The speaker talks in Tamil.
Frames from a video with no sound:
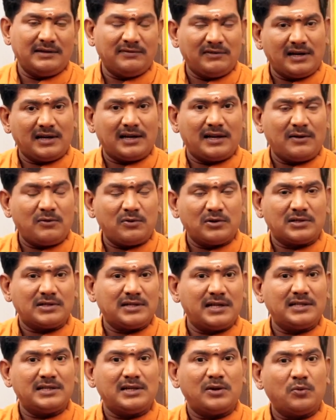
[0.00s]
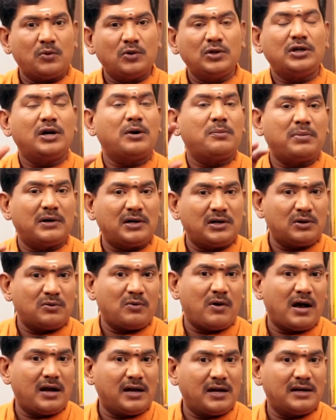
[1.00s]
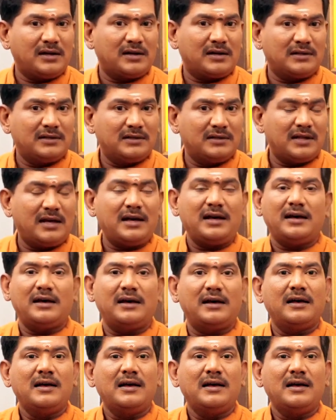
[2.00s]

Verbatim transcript: இவங்கெல்லாம் ஒரு ஸ்டேஜில் ஒதுக்கப்பட்டுருவாங்கன்றது தான்